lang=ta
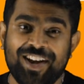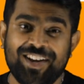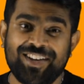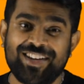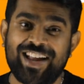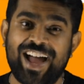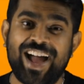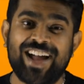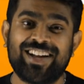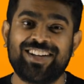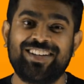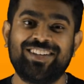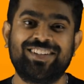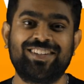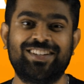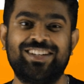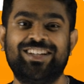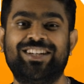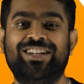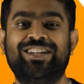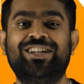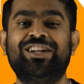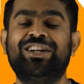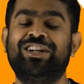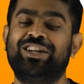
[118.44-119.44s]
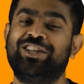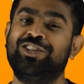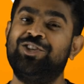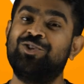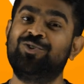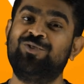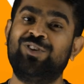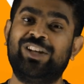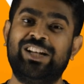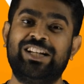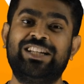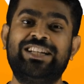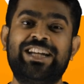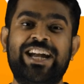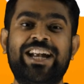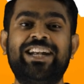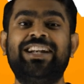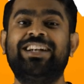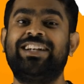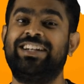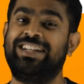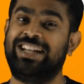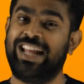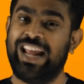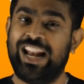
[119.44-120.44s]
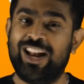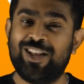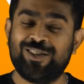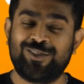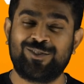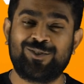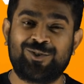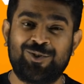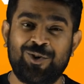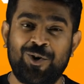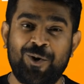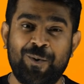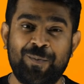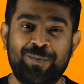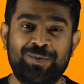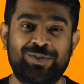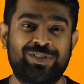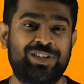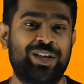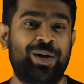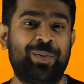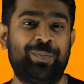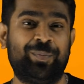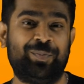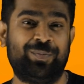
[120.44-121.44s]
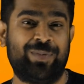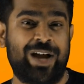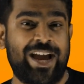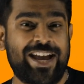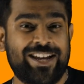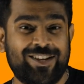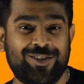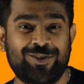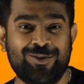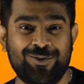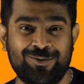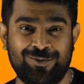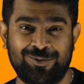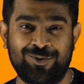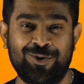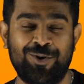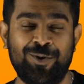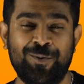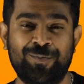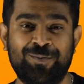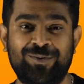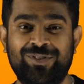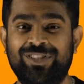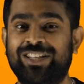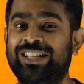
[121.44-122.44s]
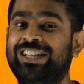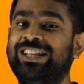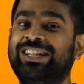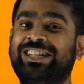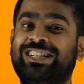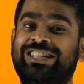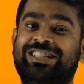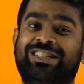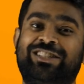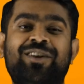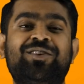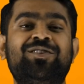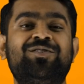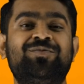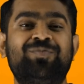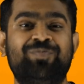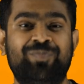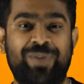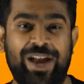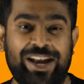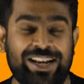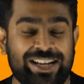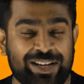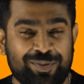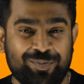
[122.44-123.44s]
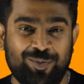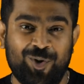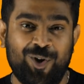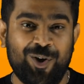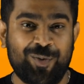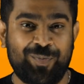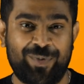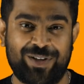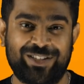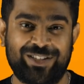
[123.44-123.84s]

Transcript: தேர்ட் ரேங்க்குக்கு யூ வில் கெட் டெலிஸ்கோப்ஸ் மைக்ரோஸ்கோப்ஸ் அண்ட் மெனி